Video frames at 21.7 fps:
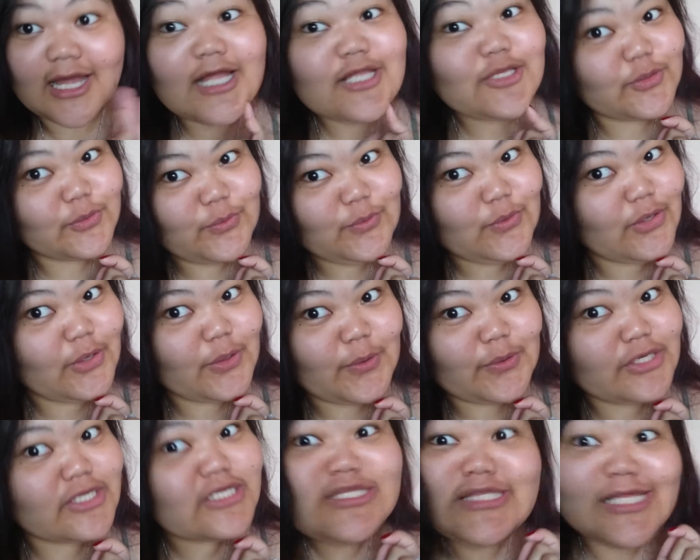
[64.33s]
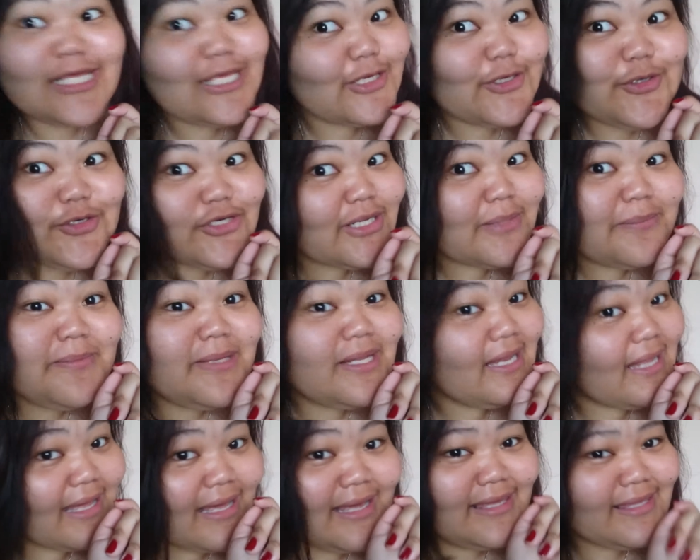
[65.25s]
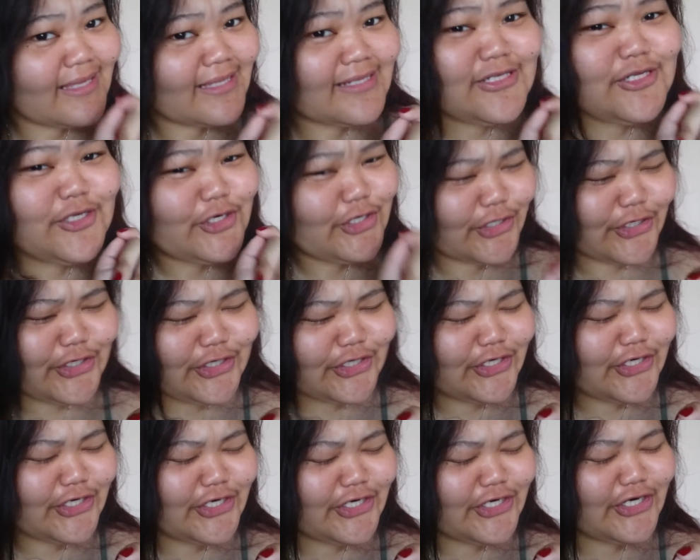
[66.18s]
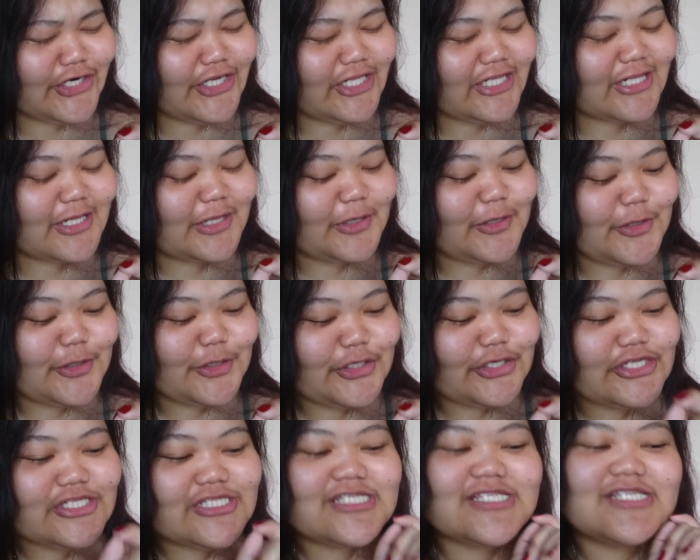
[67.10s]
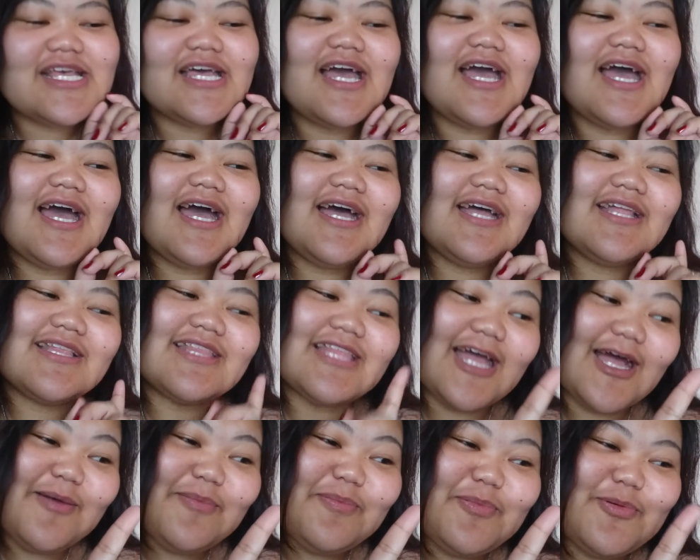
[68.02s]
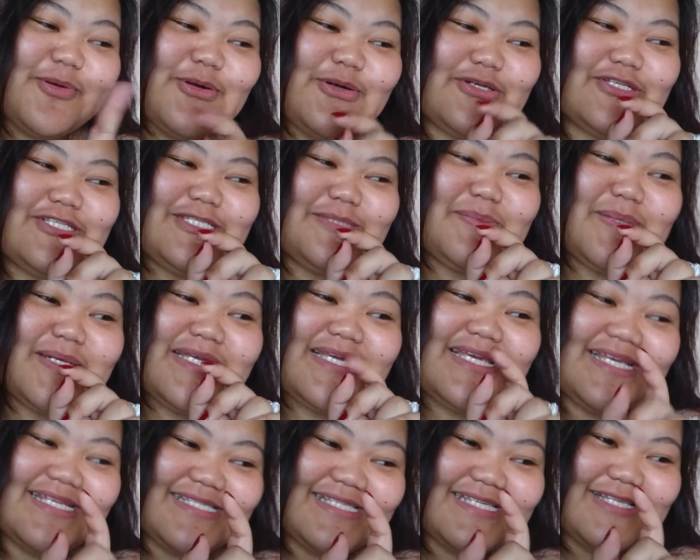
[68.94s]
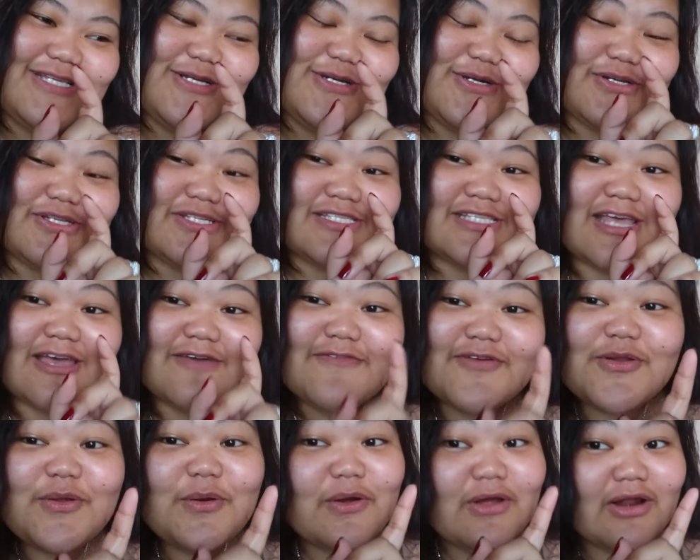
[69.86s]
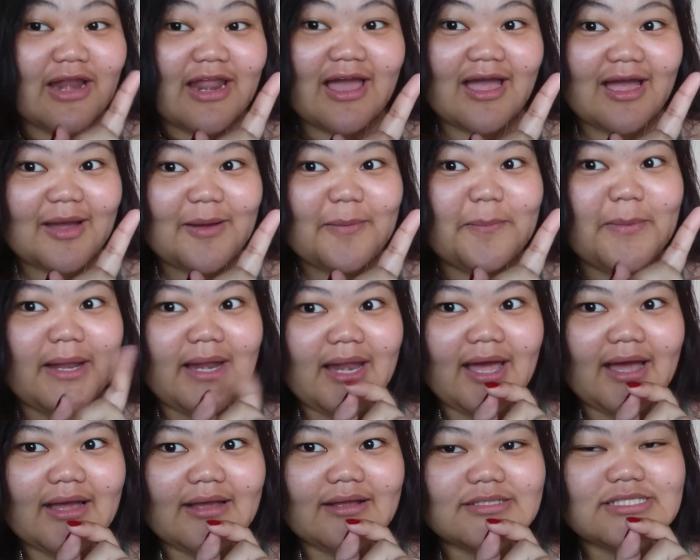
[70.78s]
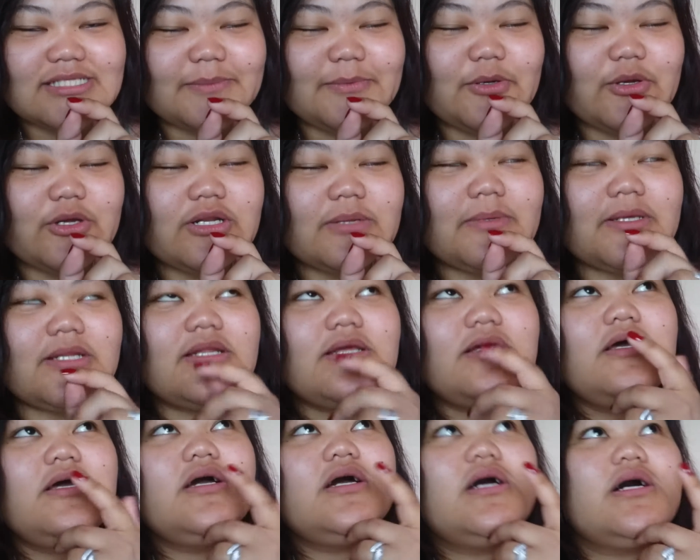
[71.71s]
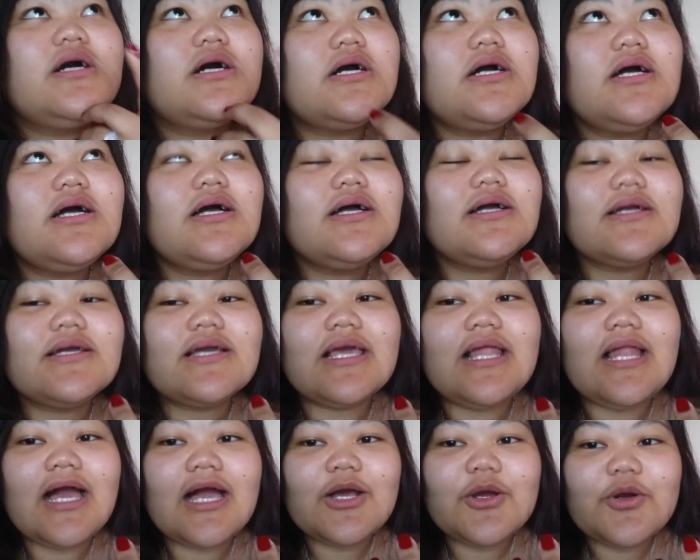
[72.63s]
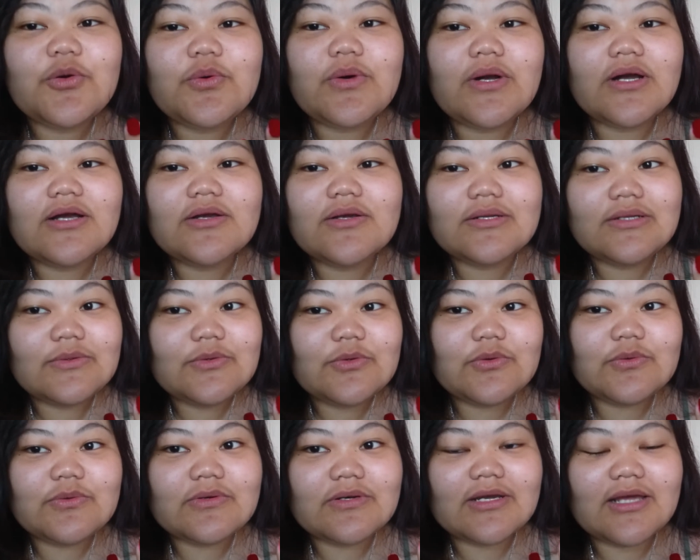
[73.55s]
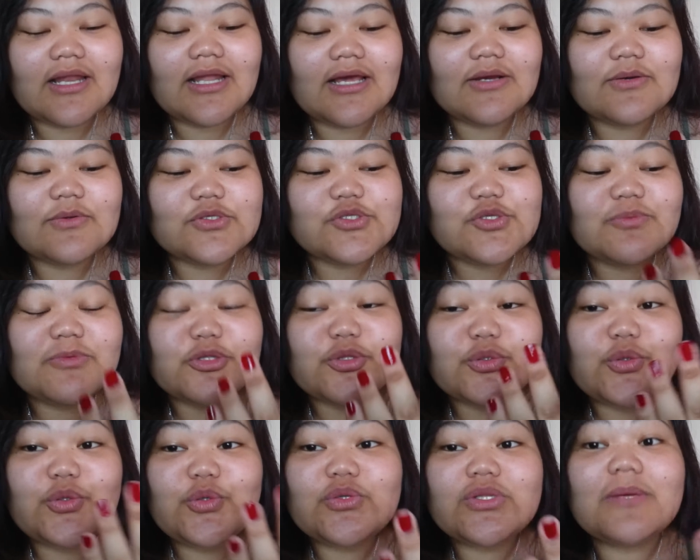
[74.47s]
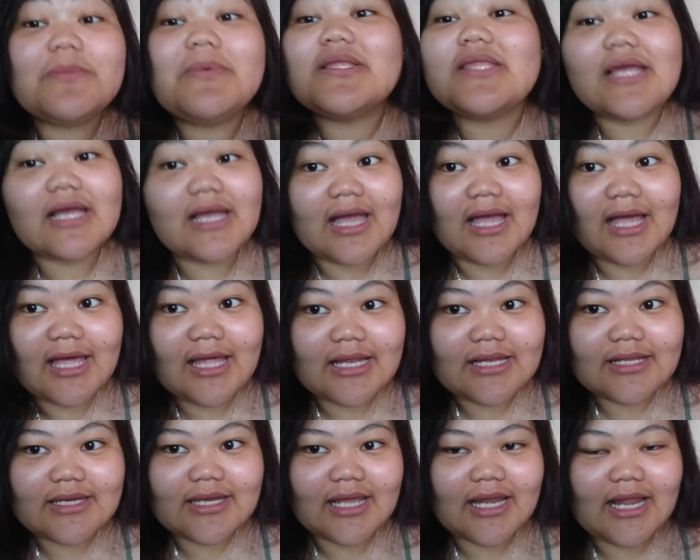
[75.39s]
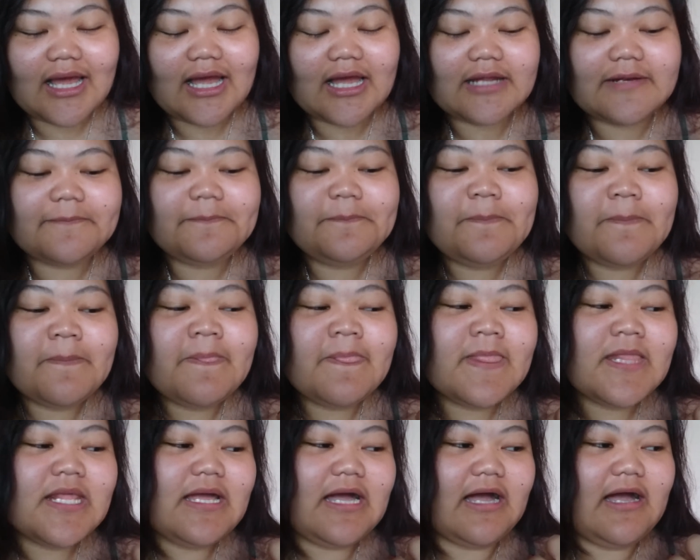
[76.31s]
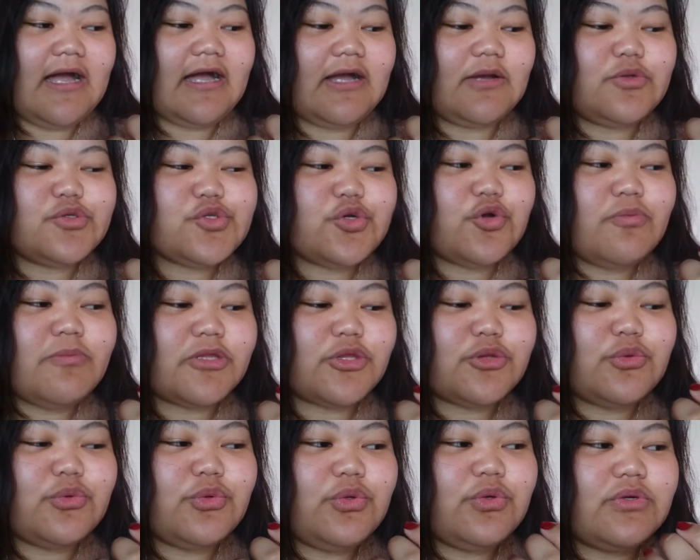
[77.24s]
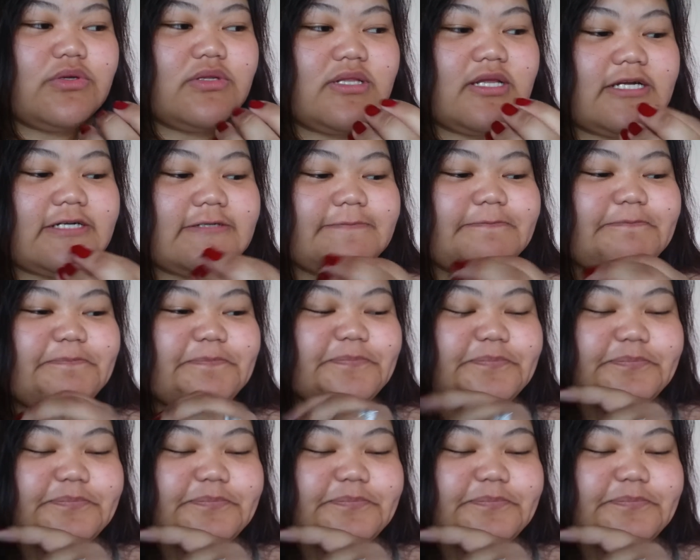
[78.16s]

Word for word: nakatulog ako nang di ko na malayan, girl! Clerks! Tapos, pagising ko, 7 o'clock pa lang. Sabi ko naman, ah, kailangan ko, ah, ano, kailangan, gusto ko matulog na matagal. Kailangan, uh, gusto ko matulog ng,